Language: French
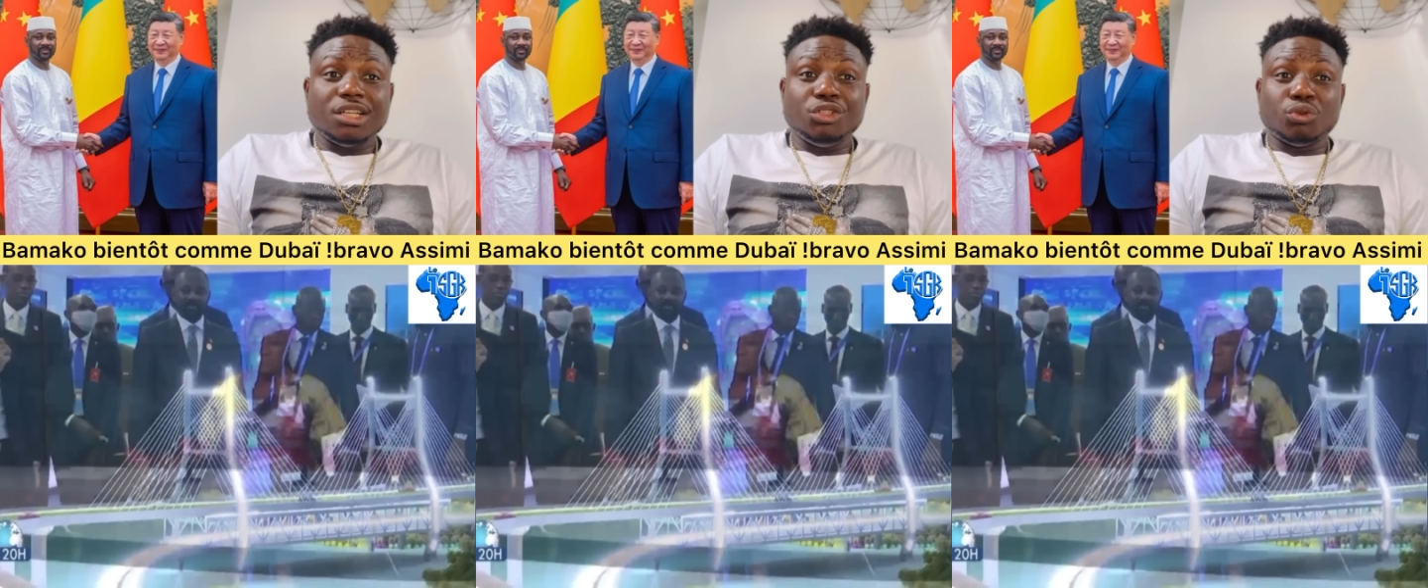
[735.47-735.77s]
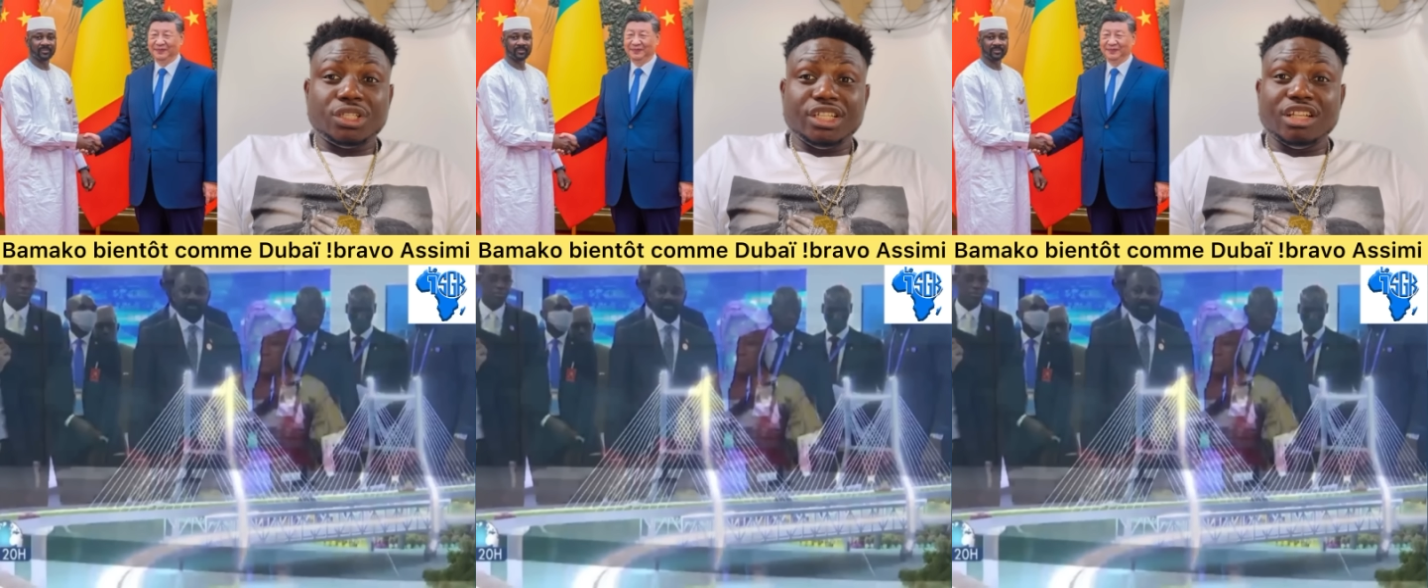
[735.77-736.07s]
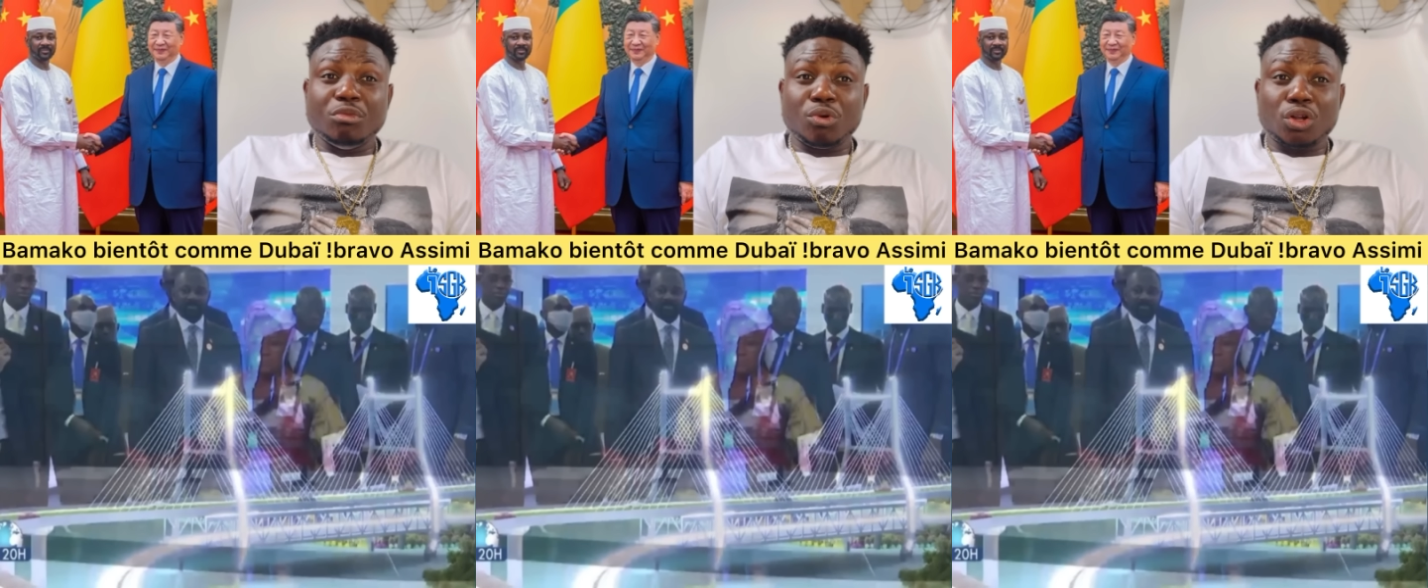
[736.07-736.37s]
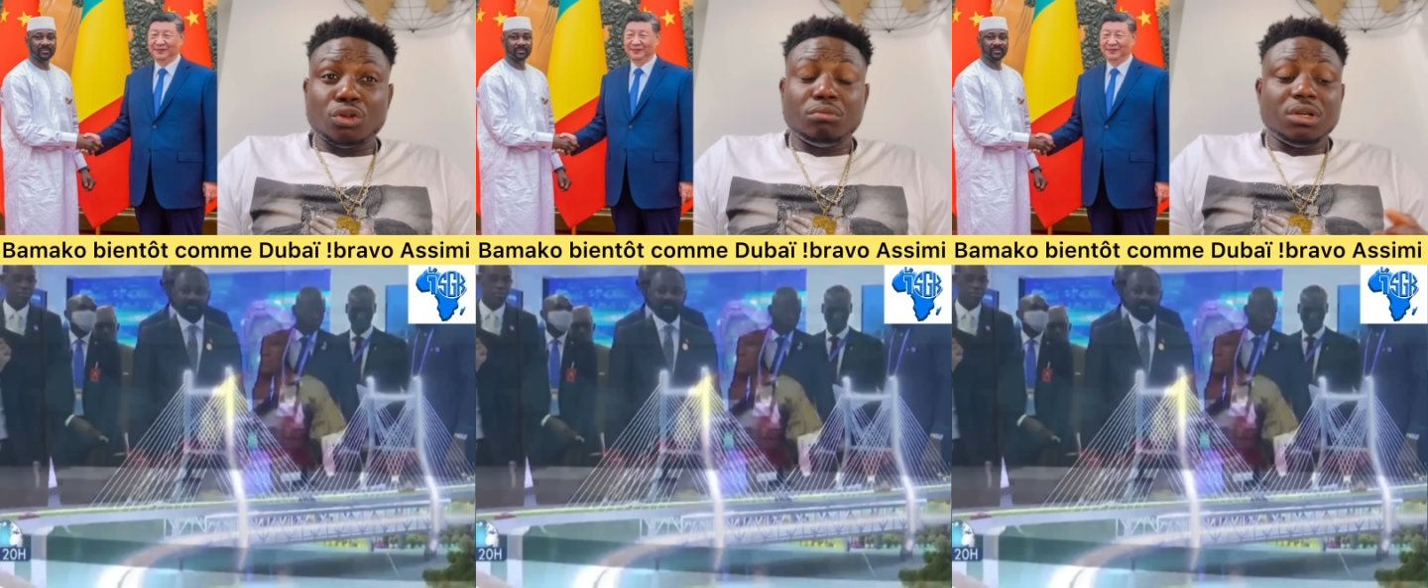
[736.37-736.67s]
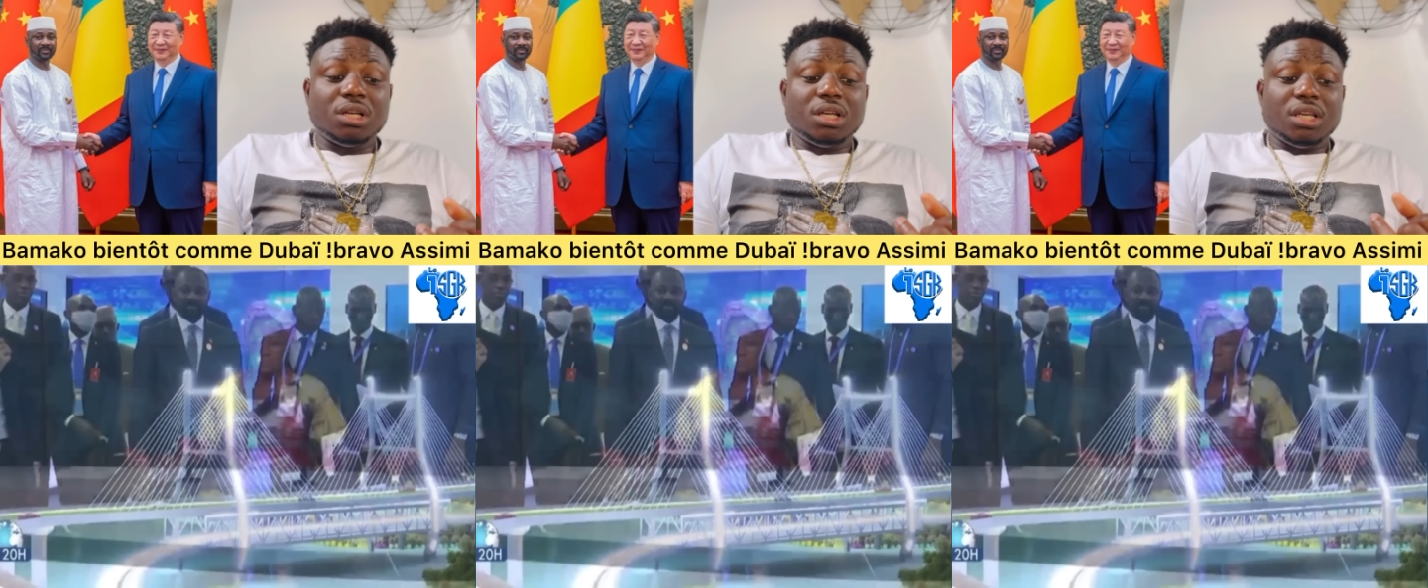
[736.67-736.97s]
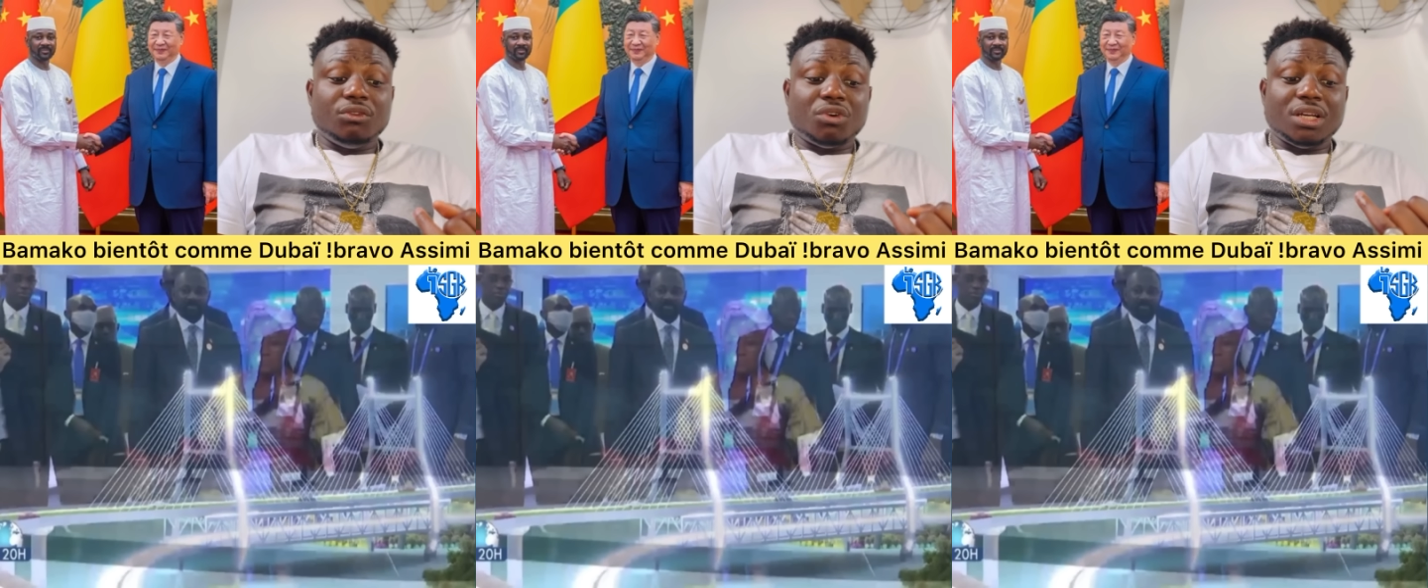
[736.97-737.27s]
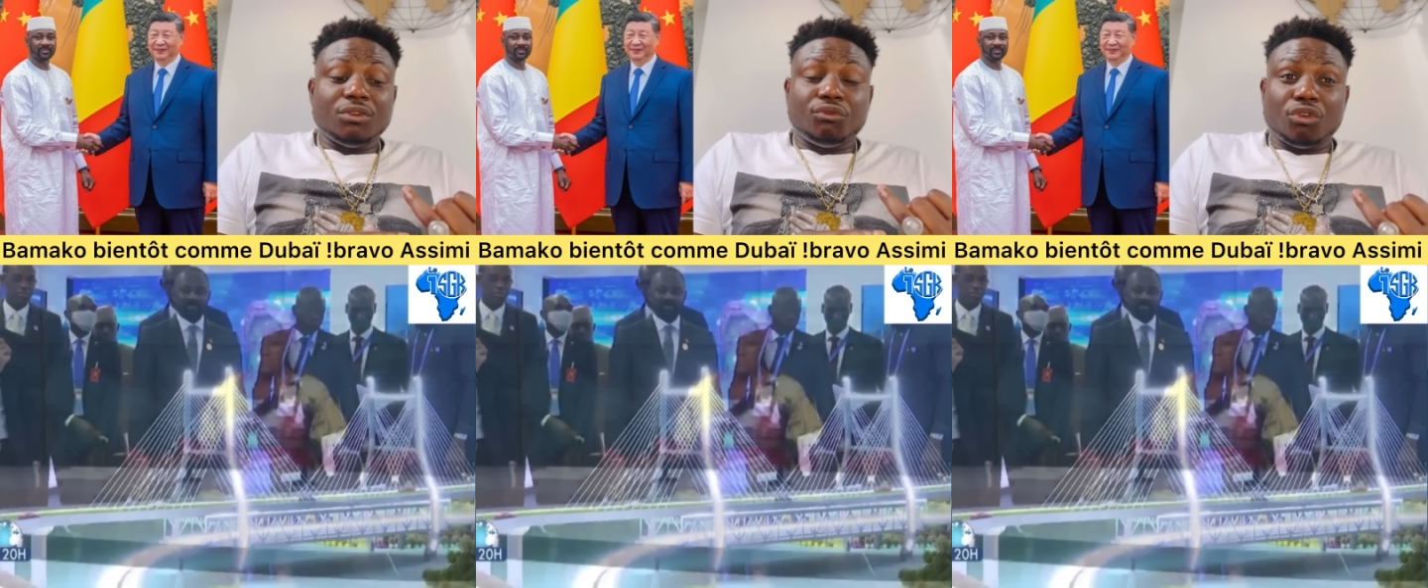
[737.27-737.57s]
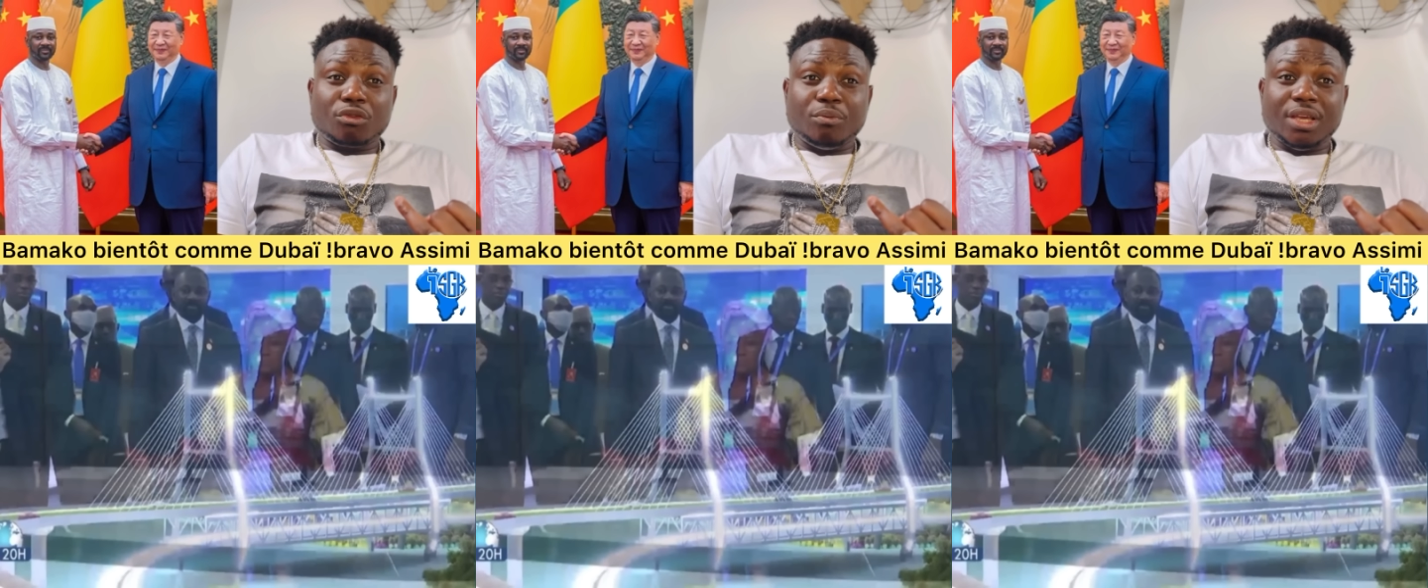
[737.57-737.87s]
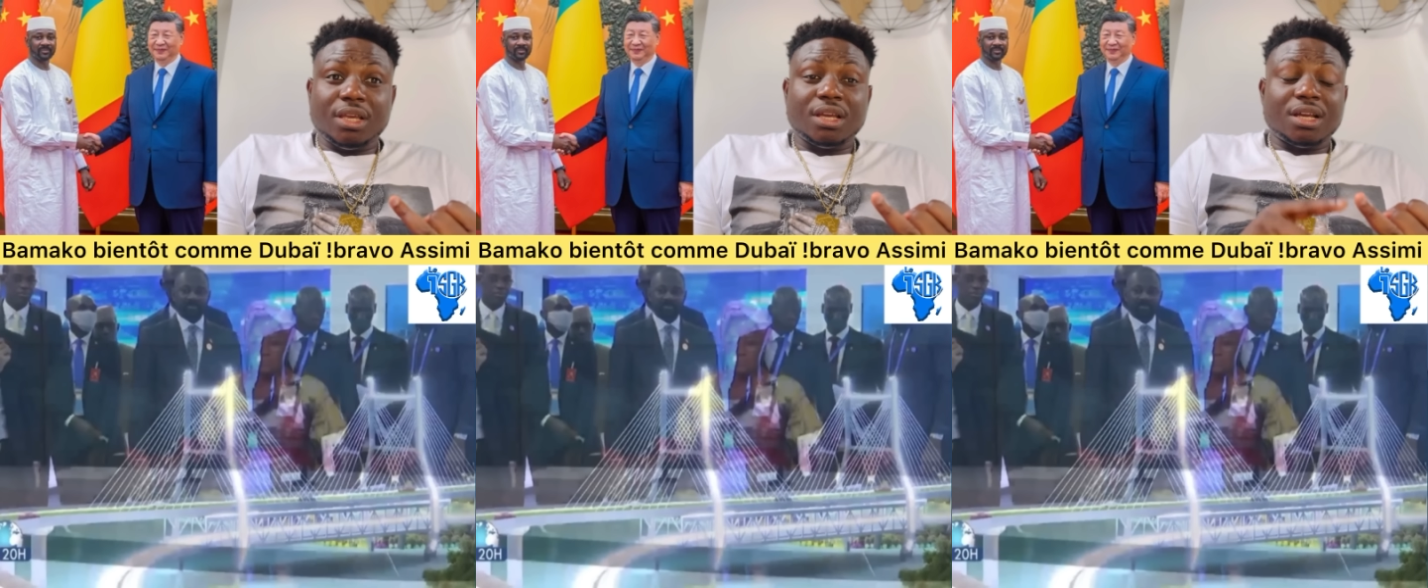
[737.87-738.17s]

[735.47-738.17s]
Ils ont signé des mémorandums. Ils vont aller former,